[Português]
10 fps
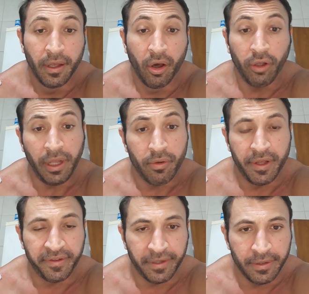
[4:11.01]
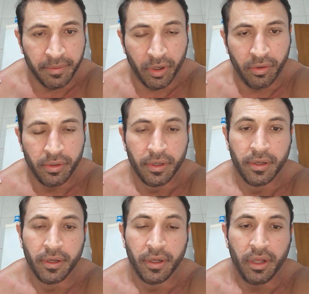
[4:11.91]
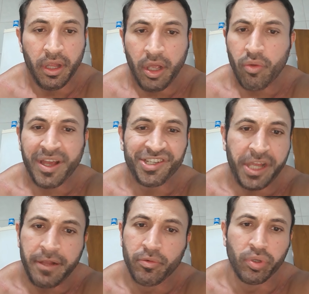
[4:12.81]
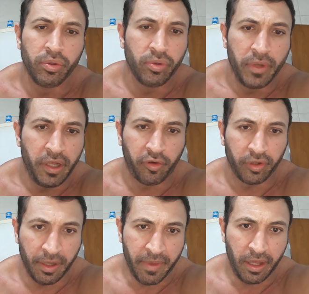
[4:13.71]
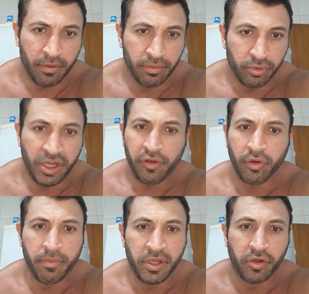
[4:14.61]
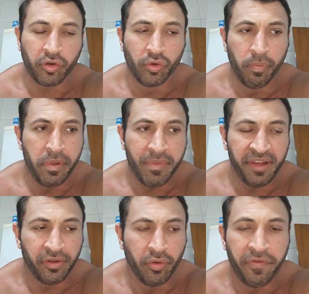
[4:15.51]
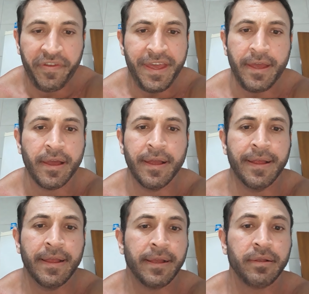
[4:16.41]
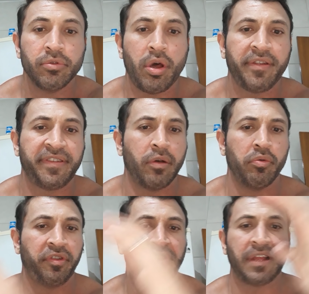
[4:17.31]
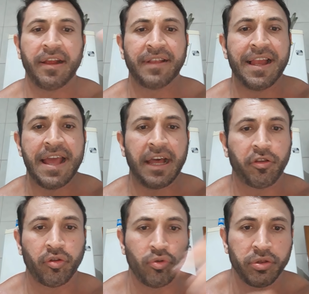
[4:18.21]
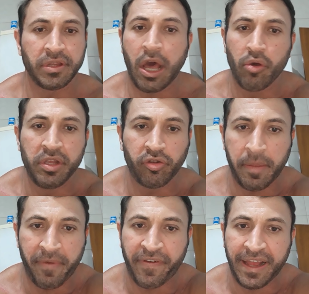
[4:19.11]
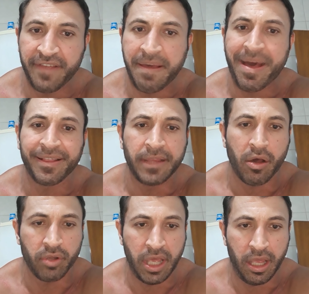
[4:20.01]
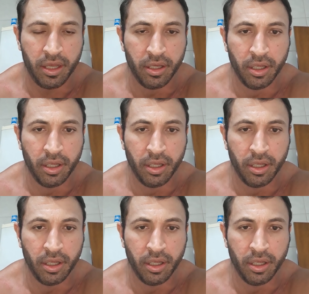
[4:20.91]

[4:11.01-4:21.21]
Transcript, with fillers: Outra coisa, tá bom? Eu não achei tudo isso também. Jason que me desculpe, mas eu não vi, nossa, um estardalhaço total nisso aí para falar que vai matar alguém.